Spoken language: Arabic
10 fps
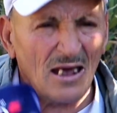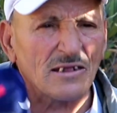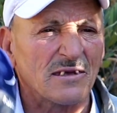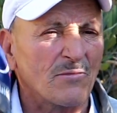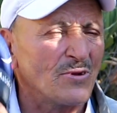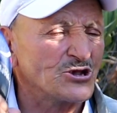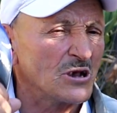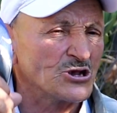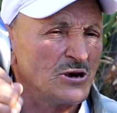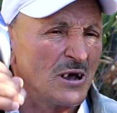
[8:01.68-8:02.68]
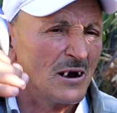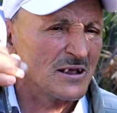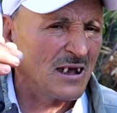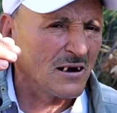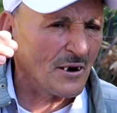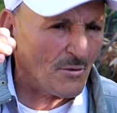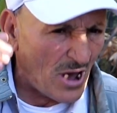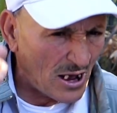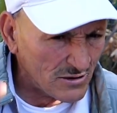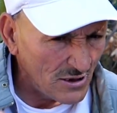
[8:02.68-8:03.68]
تنطلب الجنرال ديال
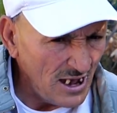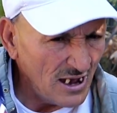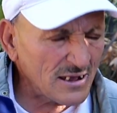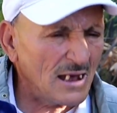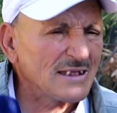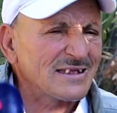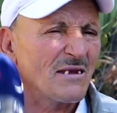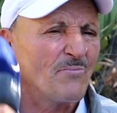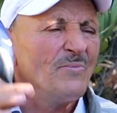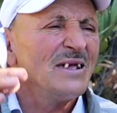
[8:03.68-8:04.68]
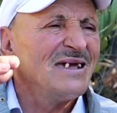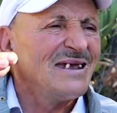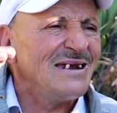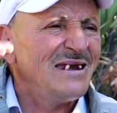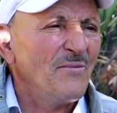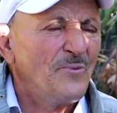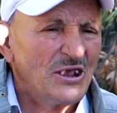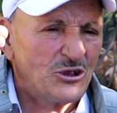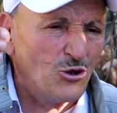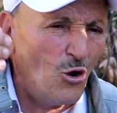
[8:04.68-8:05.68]
الرباط تنطلب اللي
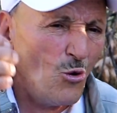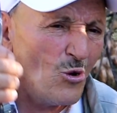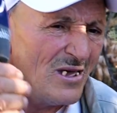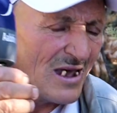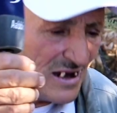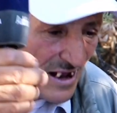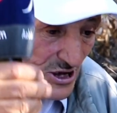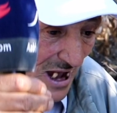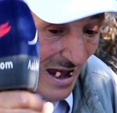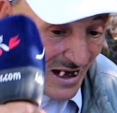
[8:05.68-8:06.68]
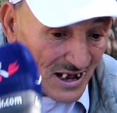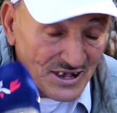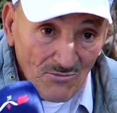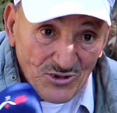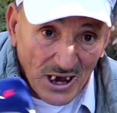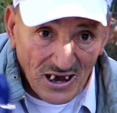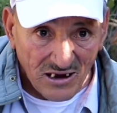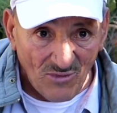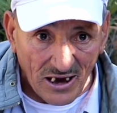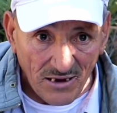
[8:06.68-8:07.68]
في يدو اللي شا... اللي
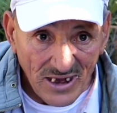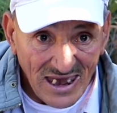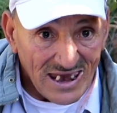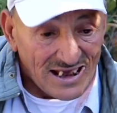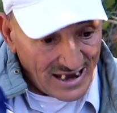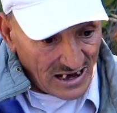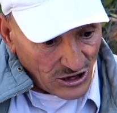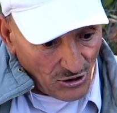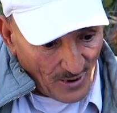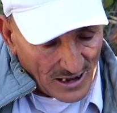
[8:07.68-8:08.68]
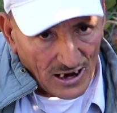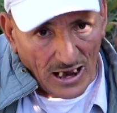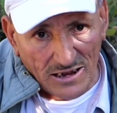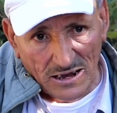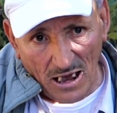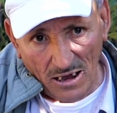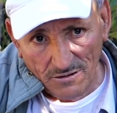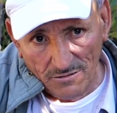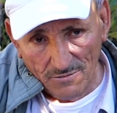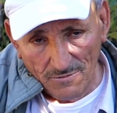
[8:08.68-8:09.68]
مسير المغرب يدير يدو في هذه
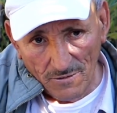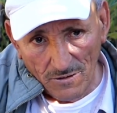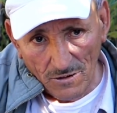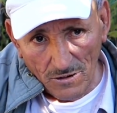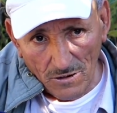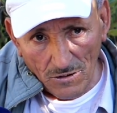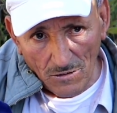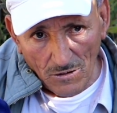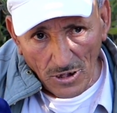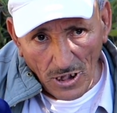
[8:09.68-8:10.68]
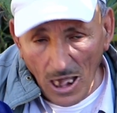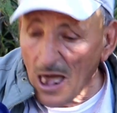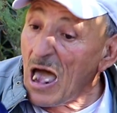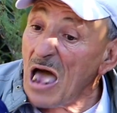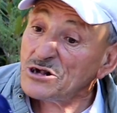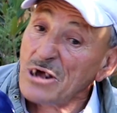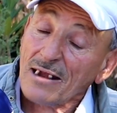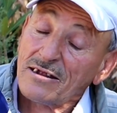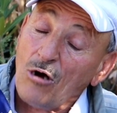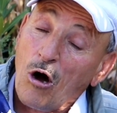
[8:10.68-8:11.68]
القضيه بغيتي اشد العقوبات
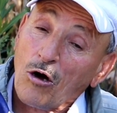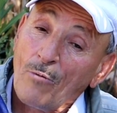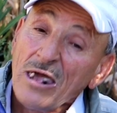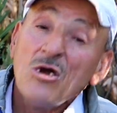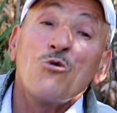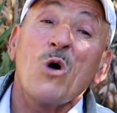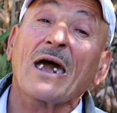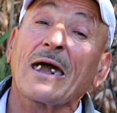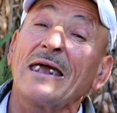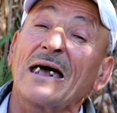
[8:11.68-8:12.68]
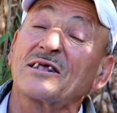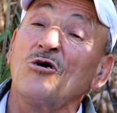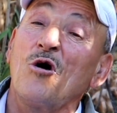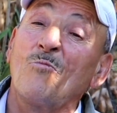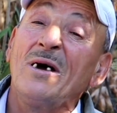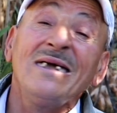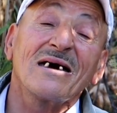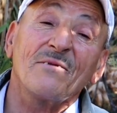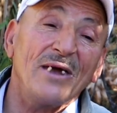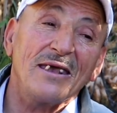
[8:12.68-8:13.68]
اشد العقوبات واخا يعطيهم
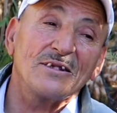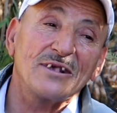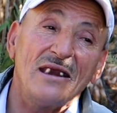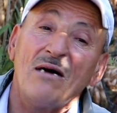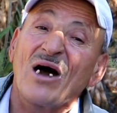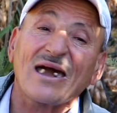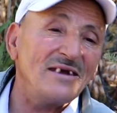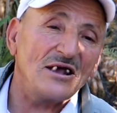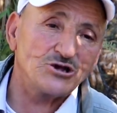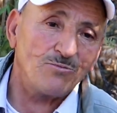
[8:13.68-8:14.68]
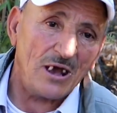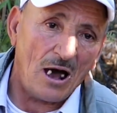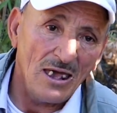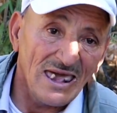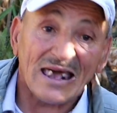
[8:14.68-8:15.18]
40 سنه ما قنعتش بها